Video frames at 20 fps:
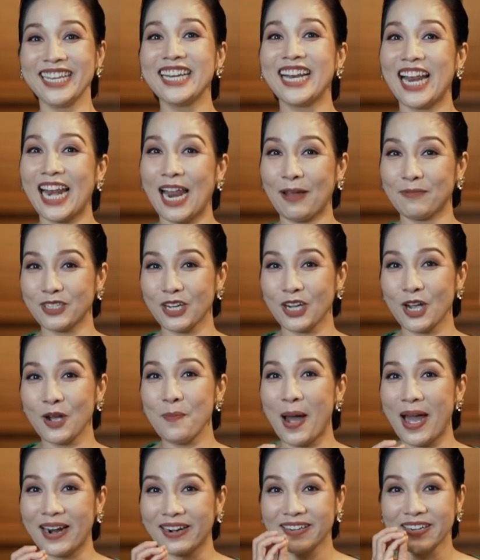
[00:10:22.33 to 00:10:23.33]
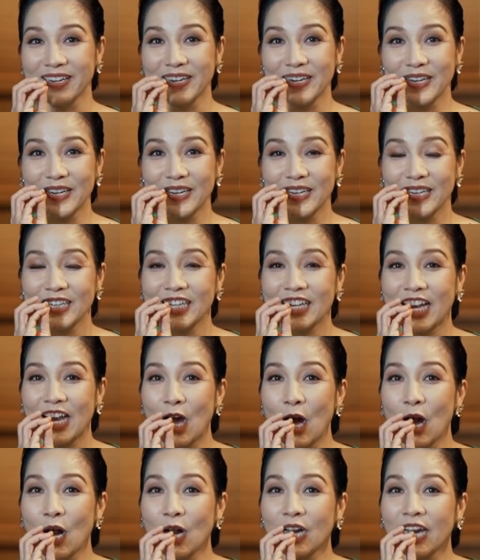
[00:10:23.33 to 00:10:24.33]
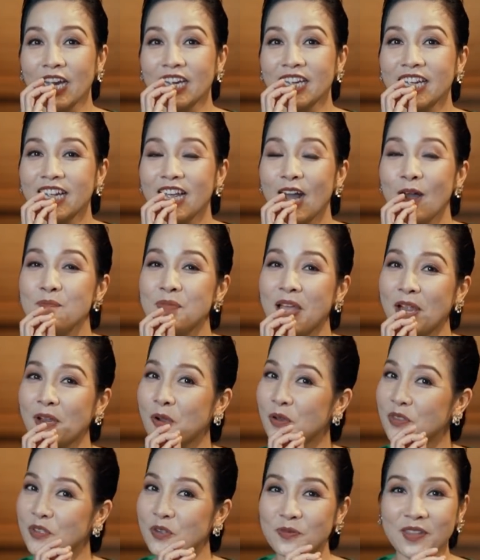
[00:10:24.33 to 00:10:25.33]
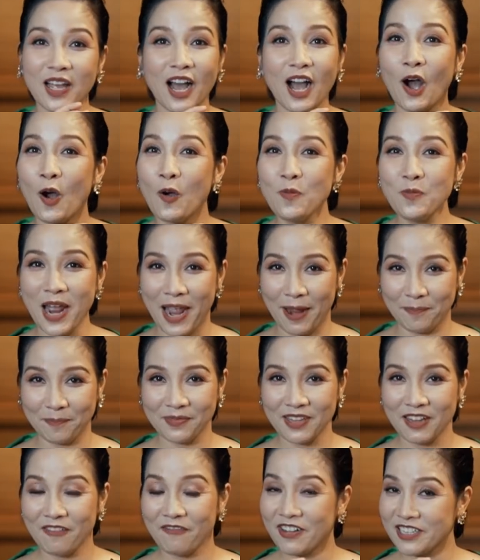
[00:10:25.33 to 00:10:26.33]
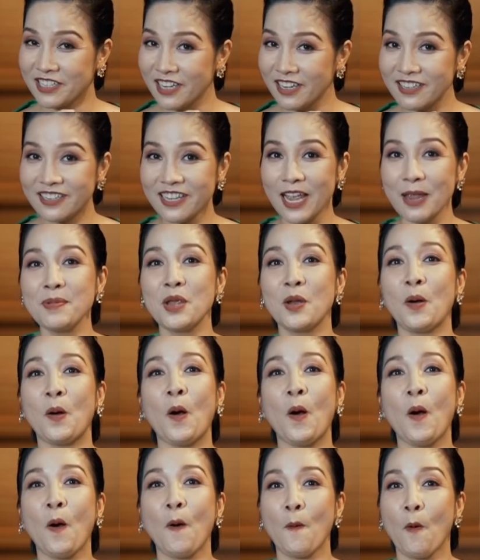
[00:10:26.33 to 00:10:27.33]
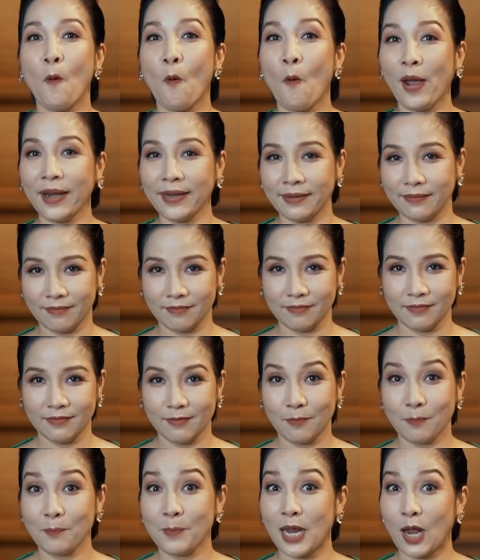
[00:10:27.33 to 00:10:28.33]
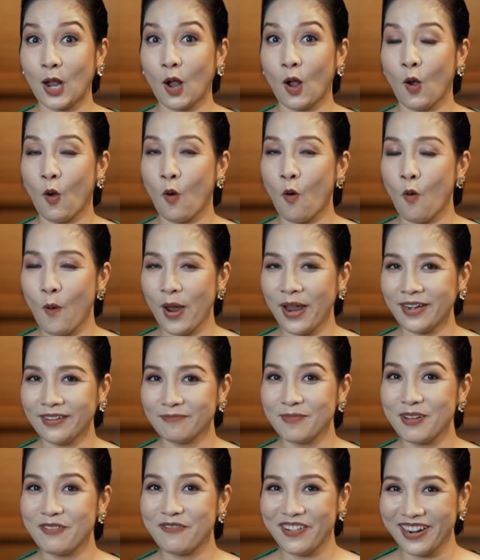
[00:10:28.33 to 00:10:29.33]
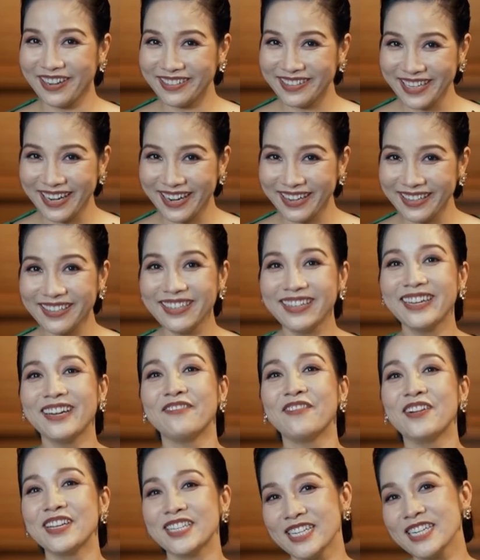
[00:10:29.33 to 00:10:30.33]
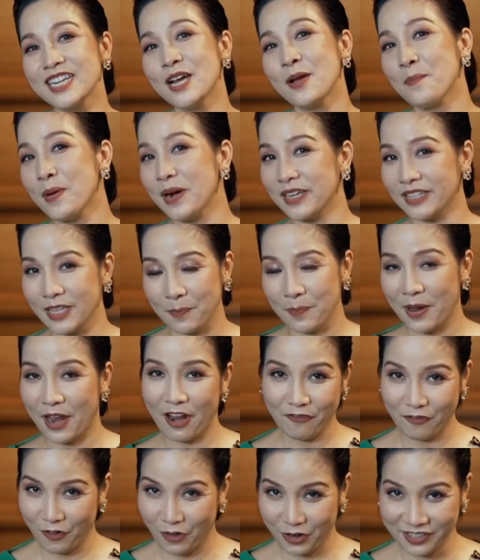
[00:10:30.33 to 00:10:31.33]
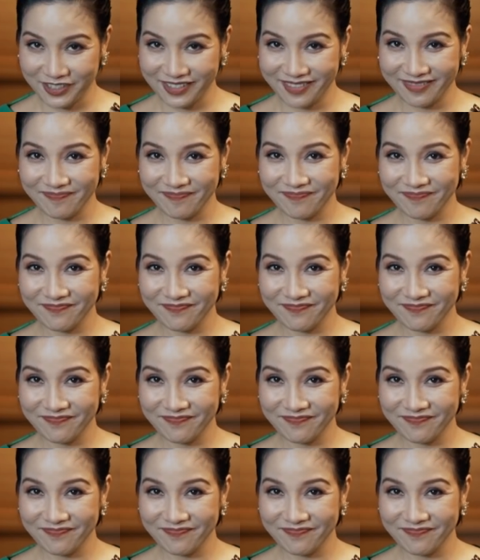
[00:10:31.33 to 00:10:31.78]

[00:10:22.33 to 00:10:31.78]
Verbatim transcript: thì lại làm cho các bạn cái cái cái âm thanh của chúng ta không đẹp và rất dễ bị oét bị cô oét bị vỡ tiếng với những người mới tập head voice